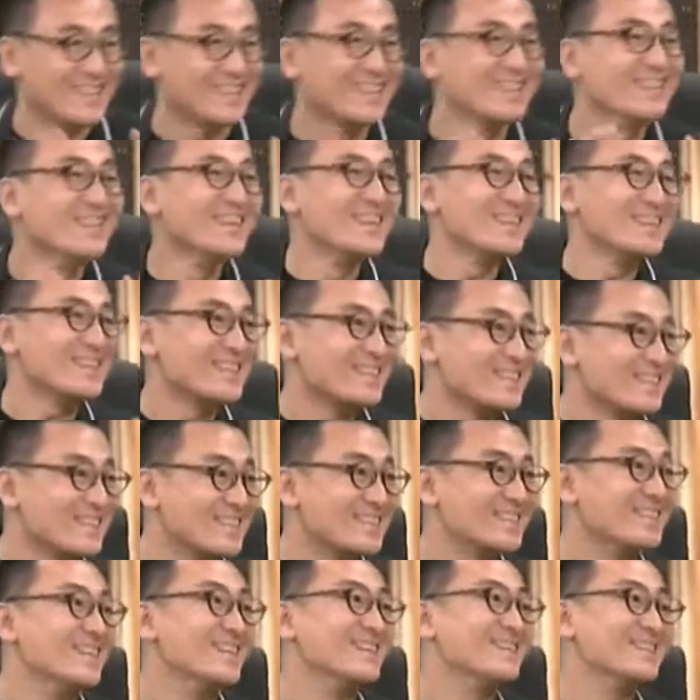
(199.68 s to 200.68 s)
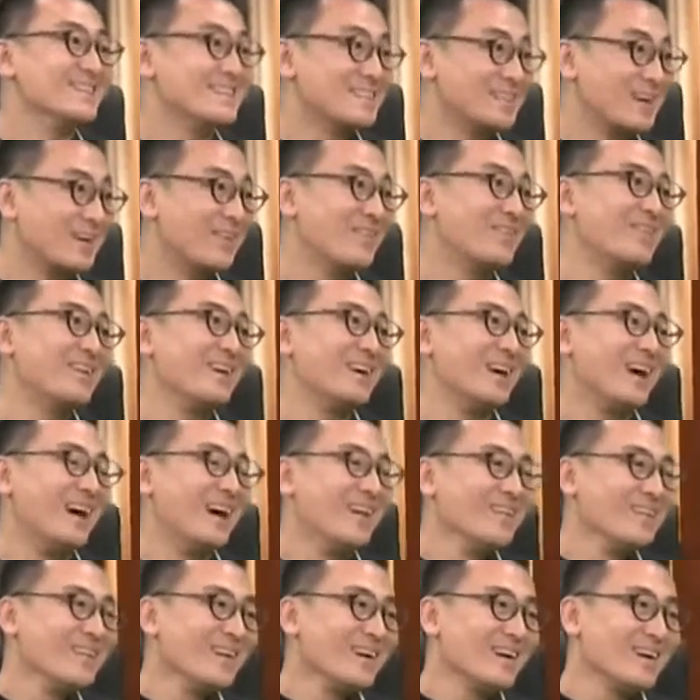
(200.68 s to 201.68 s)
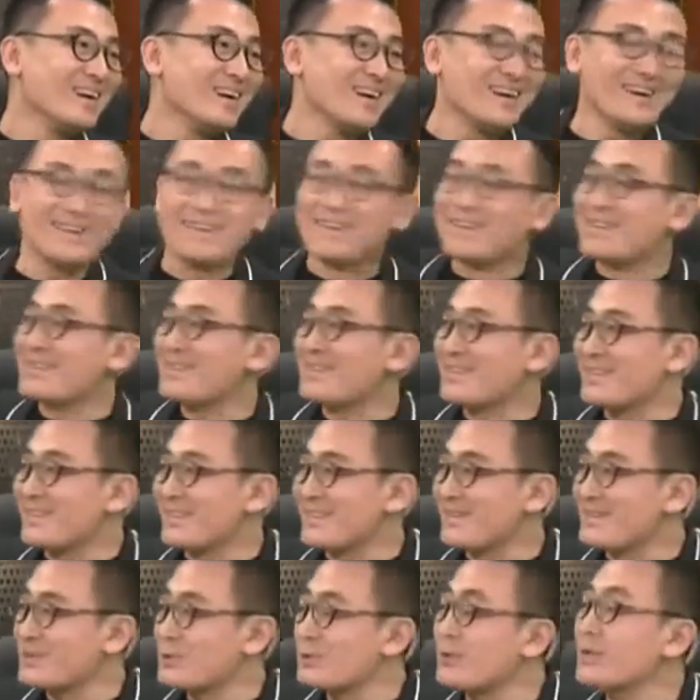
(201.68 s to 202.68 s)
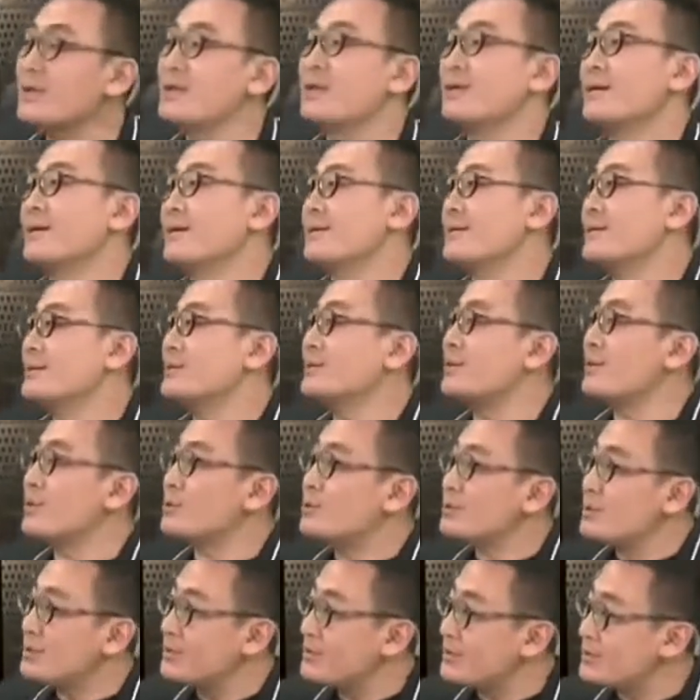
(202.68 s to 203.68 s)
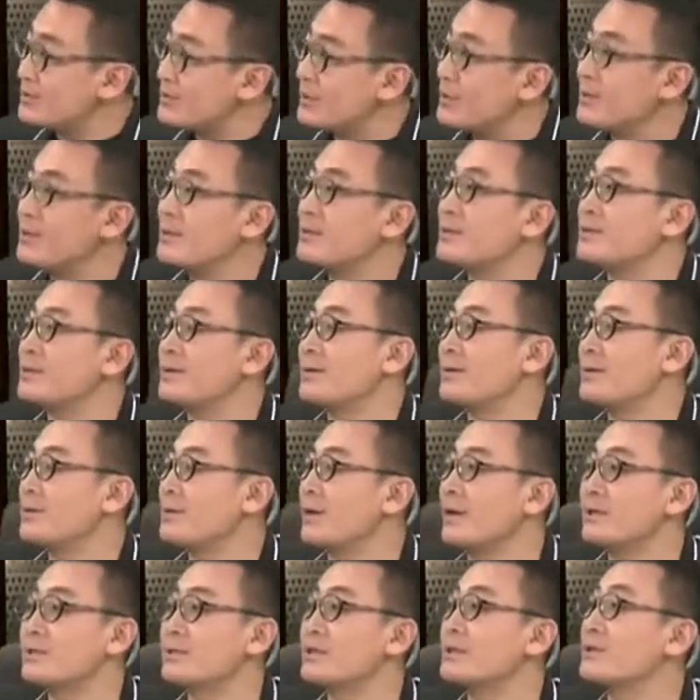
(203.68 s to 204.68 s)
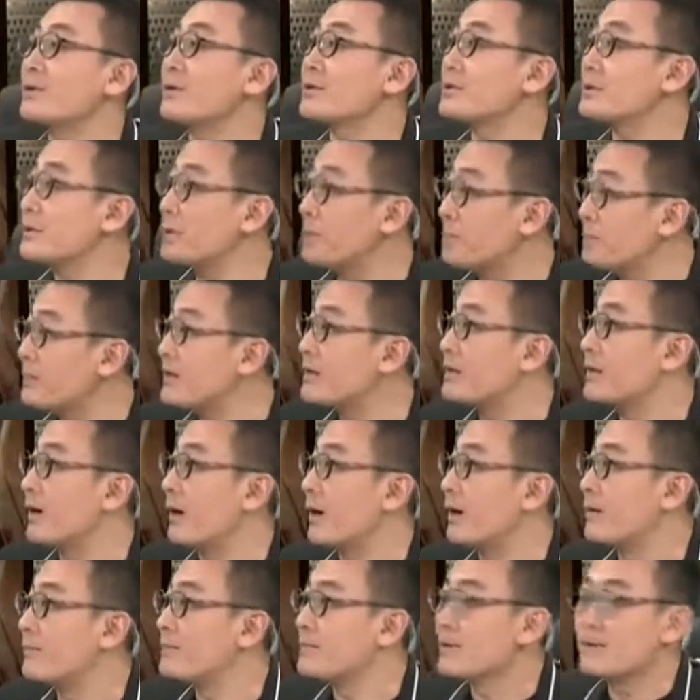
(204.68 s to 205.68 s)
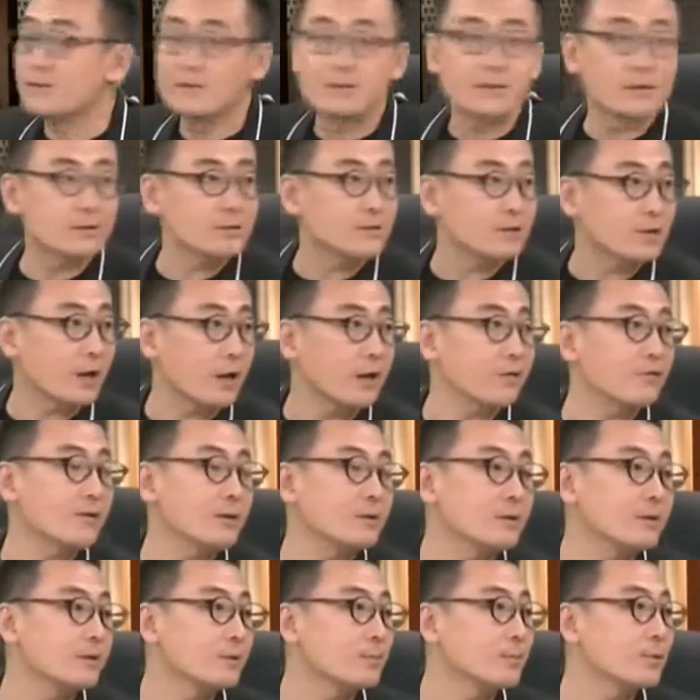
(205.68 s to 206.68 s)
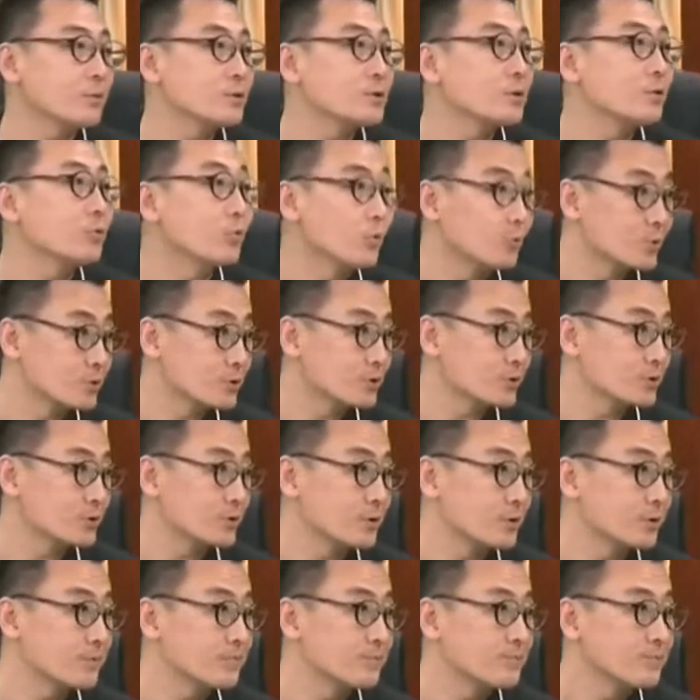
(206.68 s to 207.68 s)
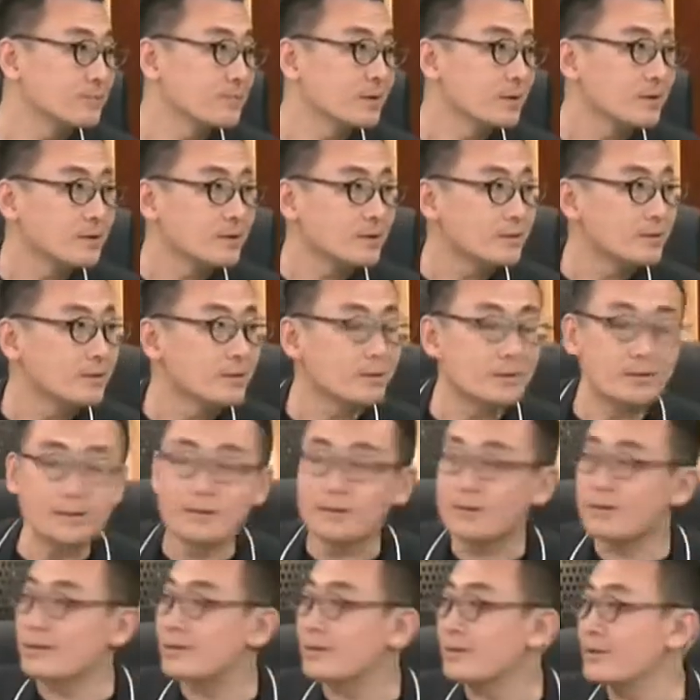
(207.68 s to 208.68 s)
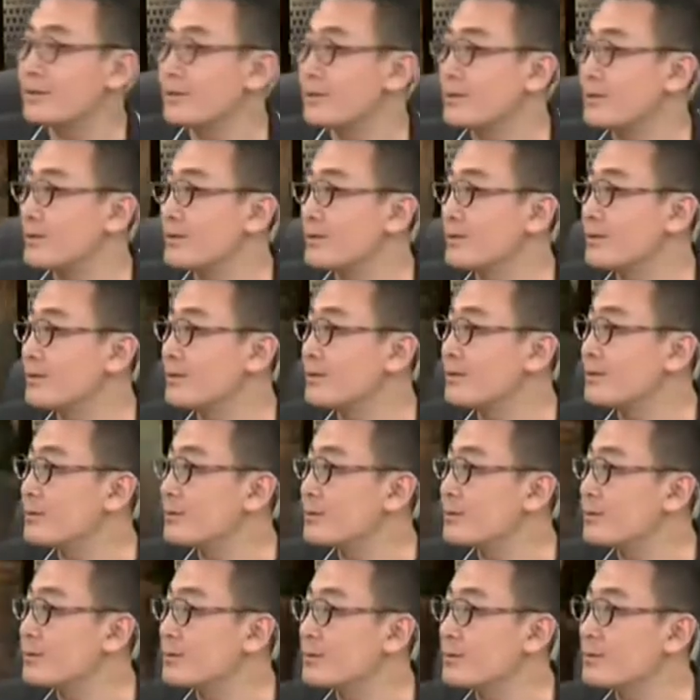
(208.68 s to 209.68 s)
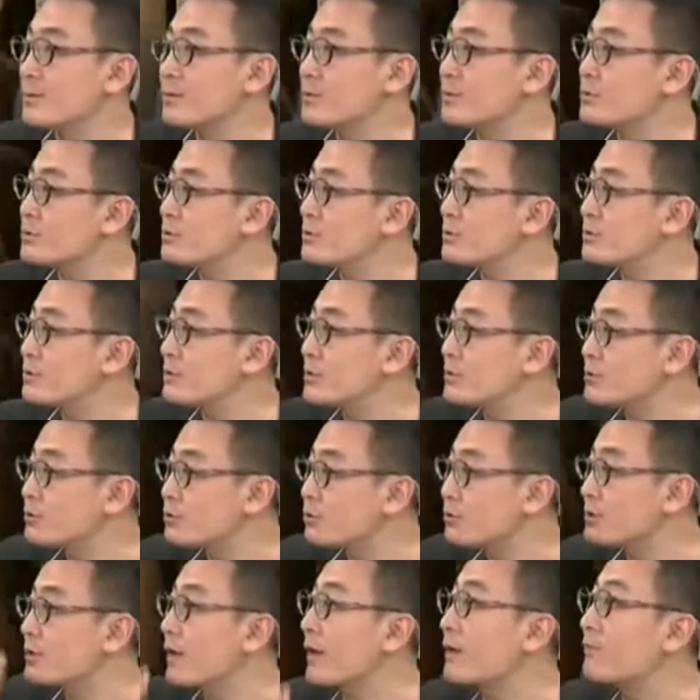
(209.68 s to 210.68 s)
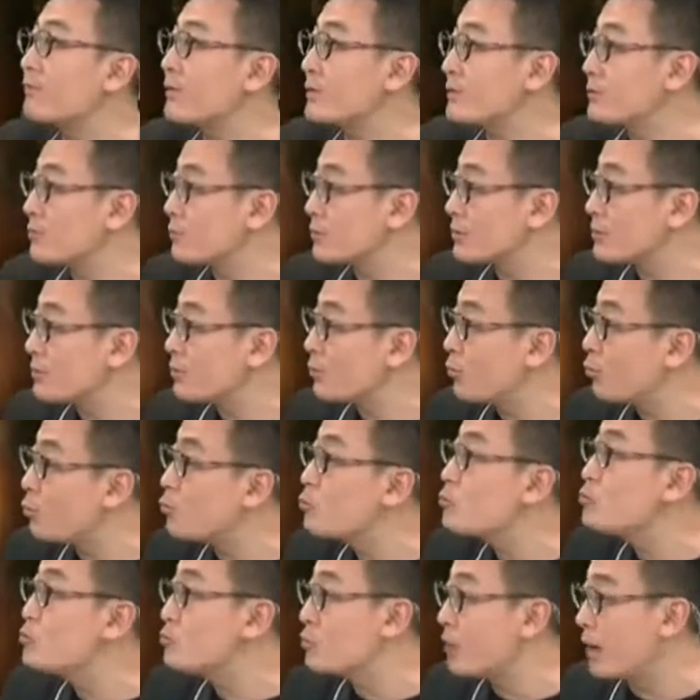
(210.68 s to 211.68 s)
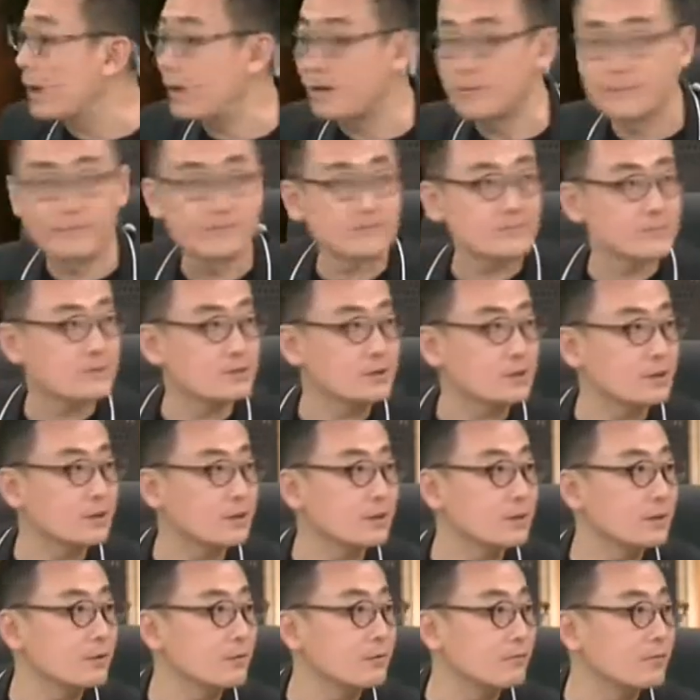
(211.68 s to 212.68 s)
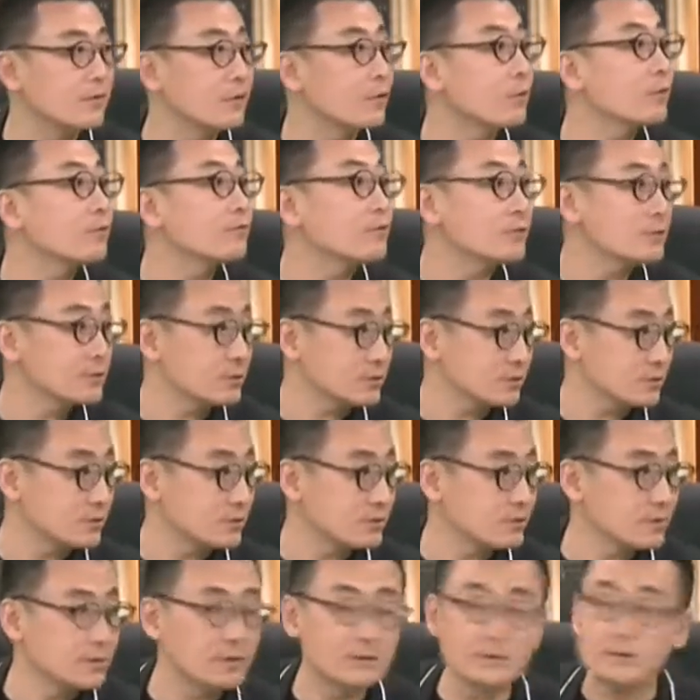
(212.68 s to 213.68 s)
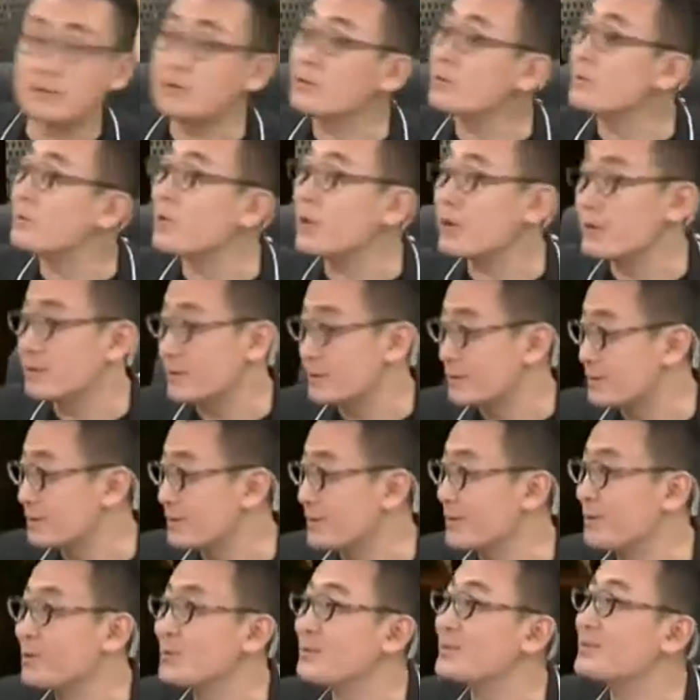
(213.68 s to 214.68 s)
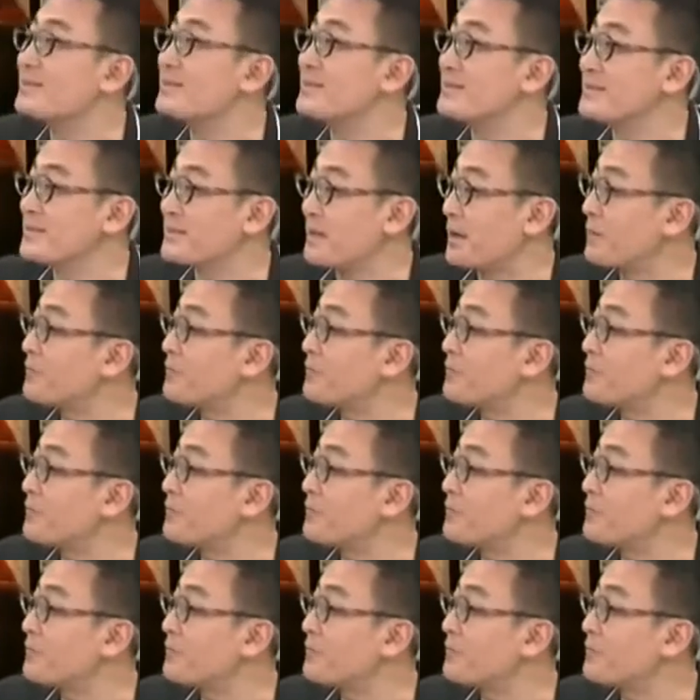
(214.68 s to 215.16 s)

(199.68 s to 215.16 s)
还他这个人，你知道吗？哎。所以你知道最近这个这个他提到的这个病啊，也是台湾的某些共识。呃，听说台湾有人呼吁啊。这个凤凰卫视尽快的这个落地